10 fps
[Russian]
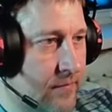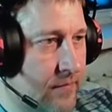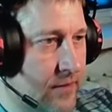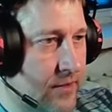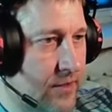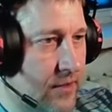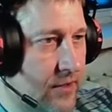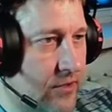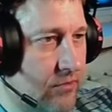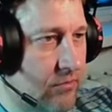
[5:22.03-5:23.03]

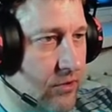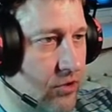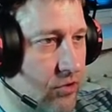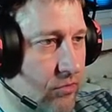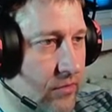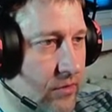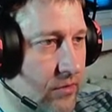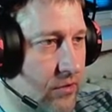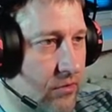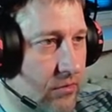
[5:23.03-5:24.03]
Страж, ну ты дешевый, ты
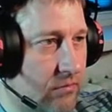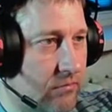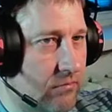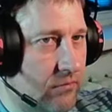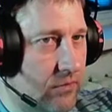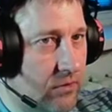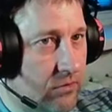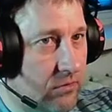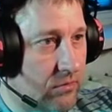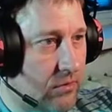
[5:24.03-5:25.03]
деш... А,
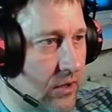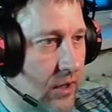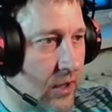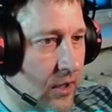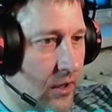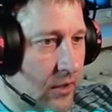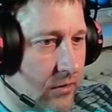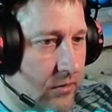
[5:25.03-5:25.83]
нет. Ты